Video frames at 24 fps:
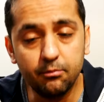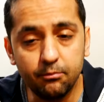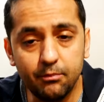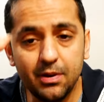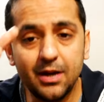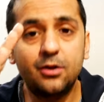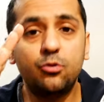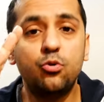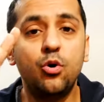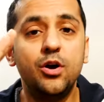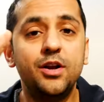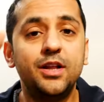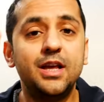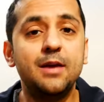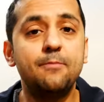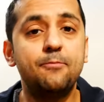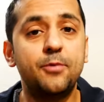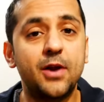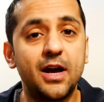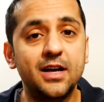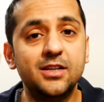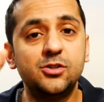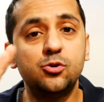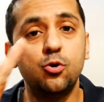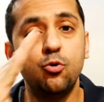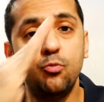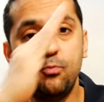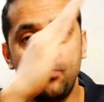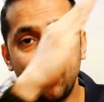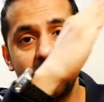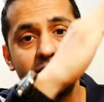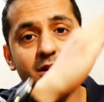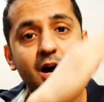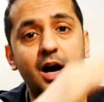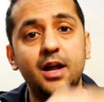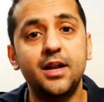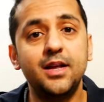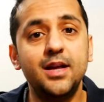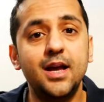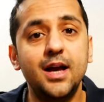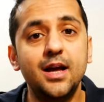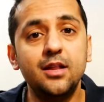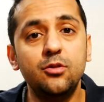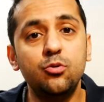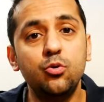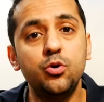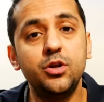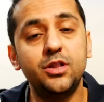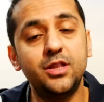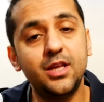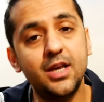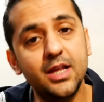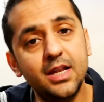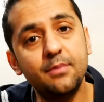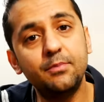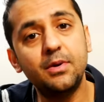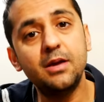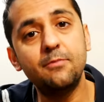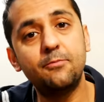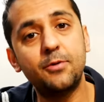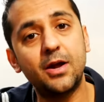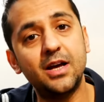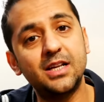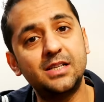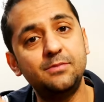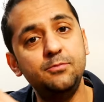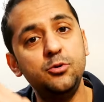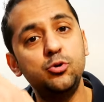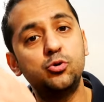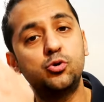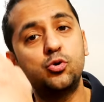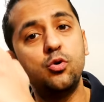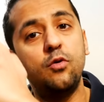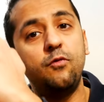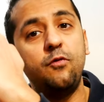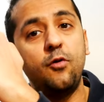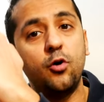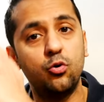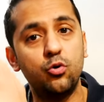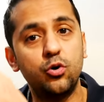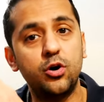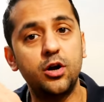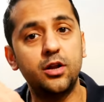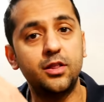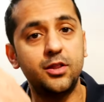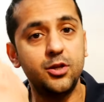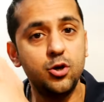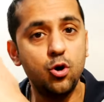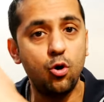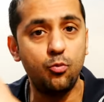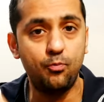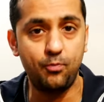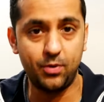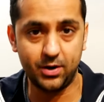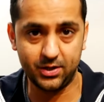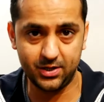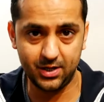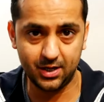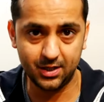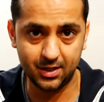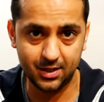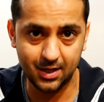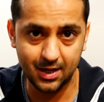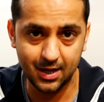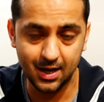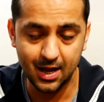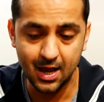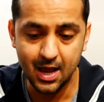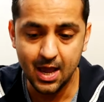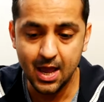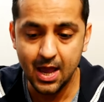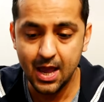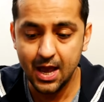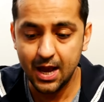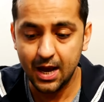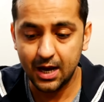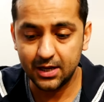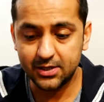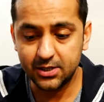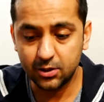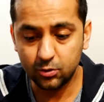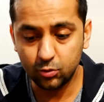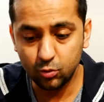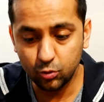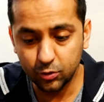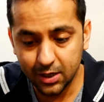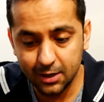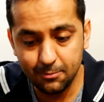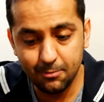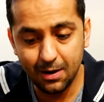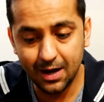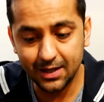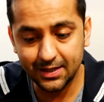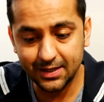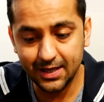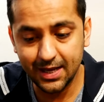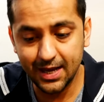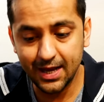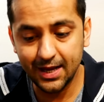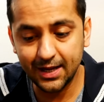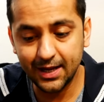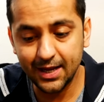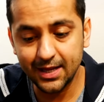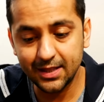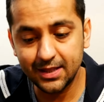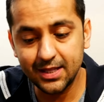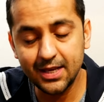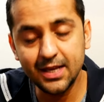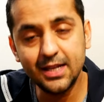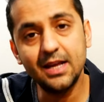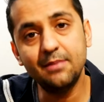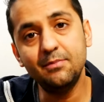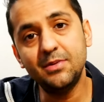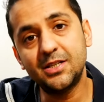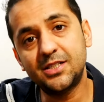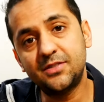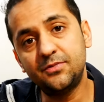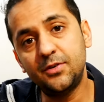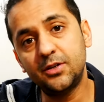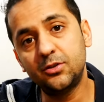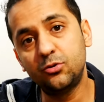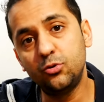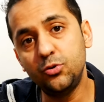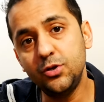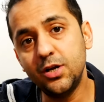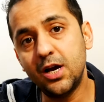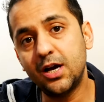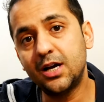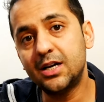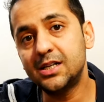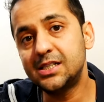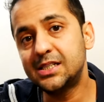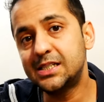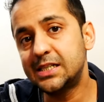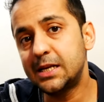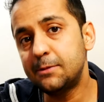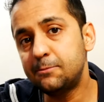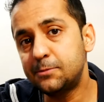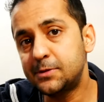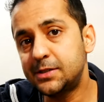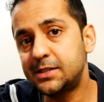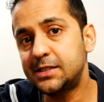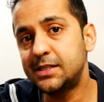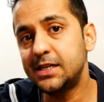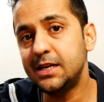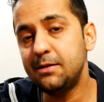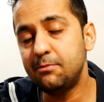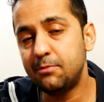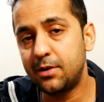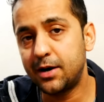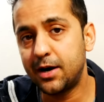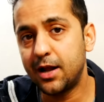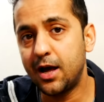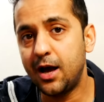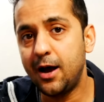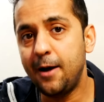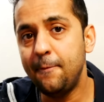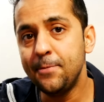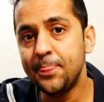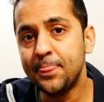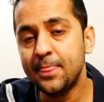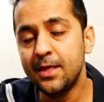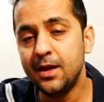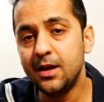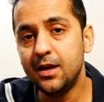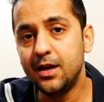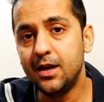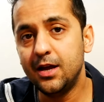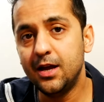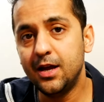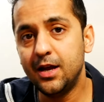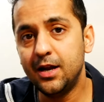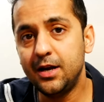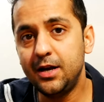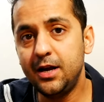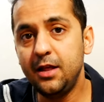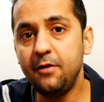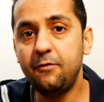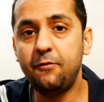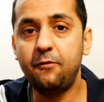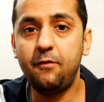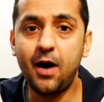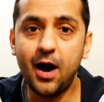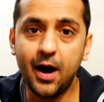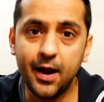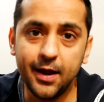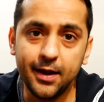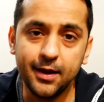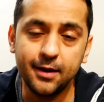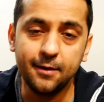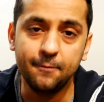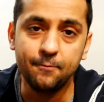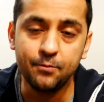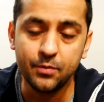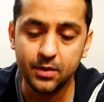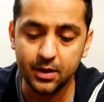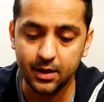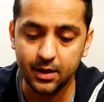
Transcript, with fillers: बिटकॉइन की प्राइस ऊपर जा रही है तो इथीरियम की प्राइस भी उसको फॉलो करती है ऊपर जाती है अच्छा दूसरी बात यह है कि इथीरियम इस वक्त दुनिया का सबसे बड़ा डिफाई